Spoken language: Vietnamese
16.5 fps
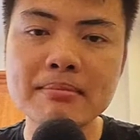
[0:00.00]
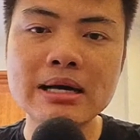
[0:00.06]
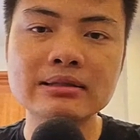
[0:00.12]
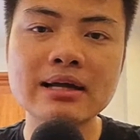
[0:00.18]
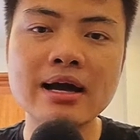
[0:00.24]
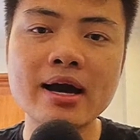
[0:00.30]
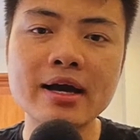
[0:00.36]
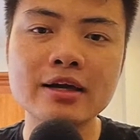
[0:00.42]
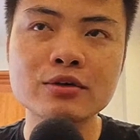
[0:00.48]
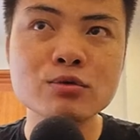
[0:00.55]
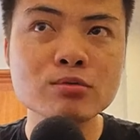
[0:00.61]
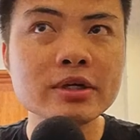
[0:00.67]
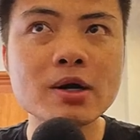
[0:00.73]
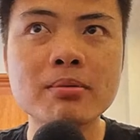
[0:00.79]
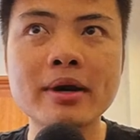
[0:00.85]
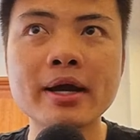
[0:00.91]
mang thai
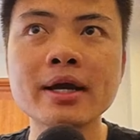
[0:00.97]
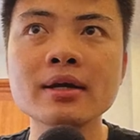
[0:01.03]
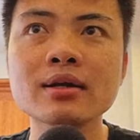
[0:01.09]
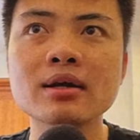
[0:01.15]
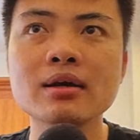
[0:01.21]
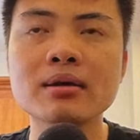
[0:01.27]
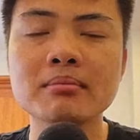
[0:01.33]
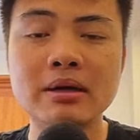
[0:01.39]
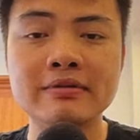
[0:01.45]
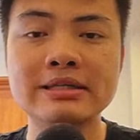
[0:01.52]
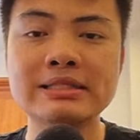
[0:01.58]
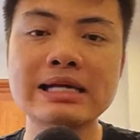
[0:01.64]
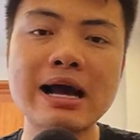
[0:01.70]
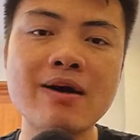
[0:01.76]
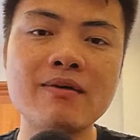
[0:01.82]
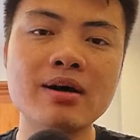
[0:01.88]
cũng đi học két. Bởi vì
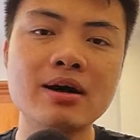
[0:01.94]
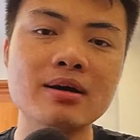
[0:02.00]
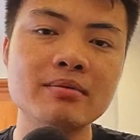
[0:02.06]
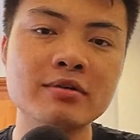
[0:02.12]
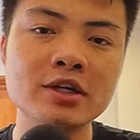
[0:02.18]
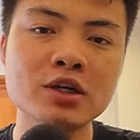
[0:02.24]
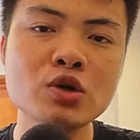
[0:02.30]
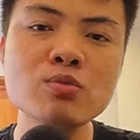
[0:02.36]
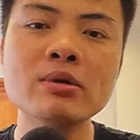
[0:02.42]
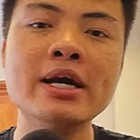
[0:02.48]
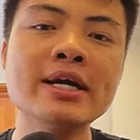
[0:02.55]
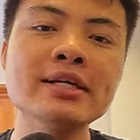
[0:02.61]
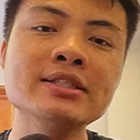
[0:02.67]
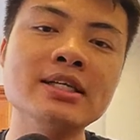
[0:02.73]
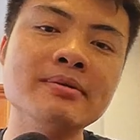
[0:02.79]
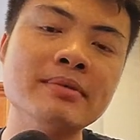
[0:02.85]
sao ạ? Lúc đấy
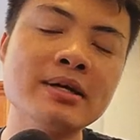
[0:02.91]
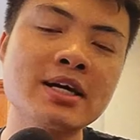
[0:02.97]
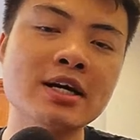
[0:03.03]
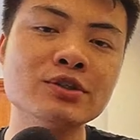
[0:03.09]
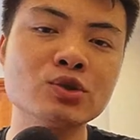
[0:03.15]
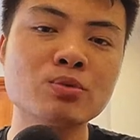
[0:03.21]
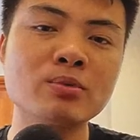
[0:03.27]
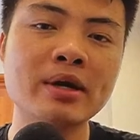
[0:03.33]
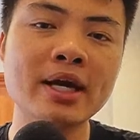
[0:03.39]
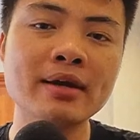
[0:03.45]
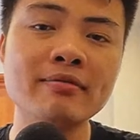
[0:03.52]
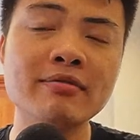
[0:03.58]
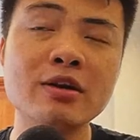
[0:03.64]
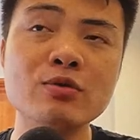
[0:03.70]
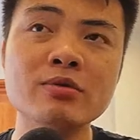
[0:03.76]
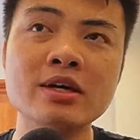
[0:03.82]
anh chị mới cần dùng
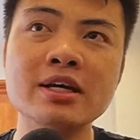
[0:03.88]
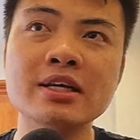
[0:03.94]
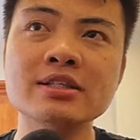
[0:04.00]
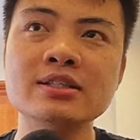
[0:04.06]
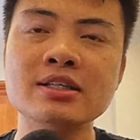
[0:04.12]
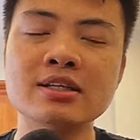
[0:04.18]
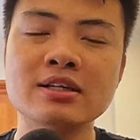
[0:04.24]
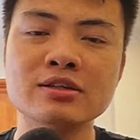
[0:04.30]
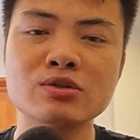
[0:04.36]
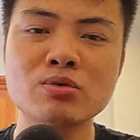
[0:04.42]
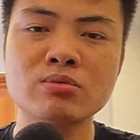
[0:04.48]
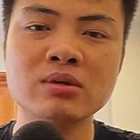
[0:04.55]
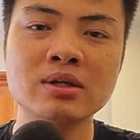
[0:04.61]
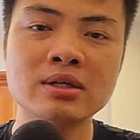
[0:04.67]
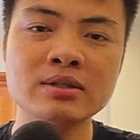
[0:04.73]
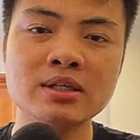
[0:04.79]
két và lúc đấy anh chị là
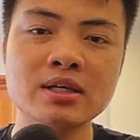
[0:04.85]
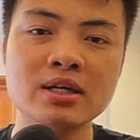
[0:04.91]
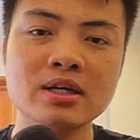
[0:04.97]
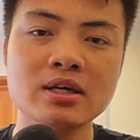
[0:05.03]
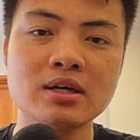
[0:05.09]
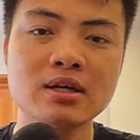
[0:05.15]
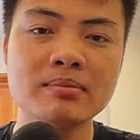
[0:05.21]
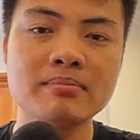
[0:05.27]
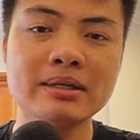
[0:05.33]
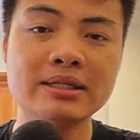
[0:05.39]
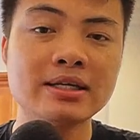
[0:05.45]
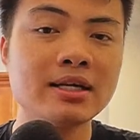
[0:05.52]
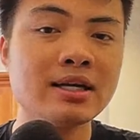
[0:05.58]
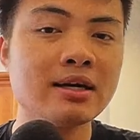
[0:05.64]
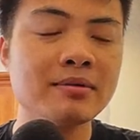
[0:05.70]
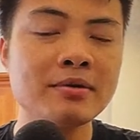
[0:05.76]
dùng là gì? Mình
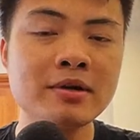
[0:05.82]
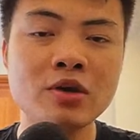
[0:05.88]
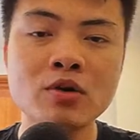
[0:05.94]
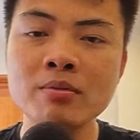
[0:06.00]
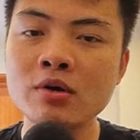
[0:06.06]
thấy là lỗ,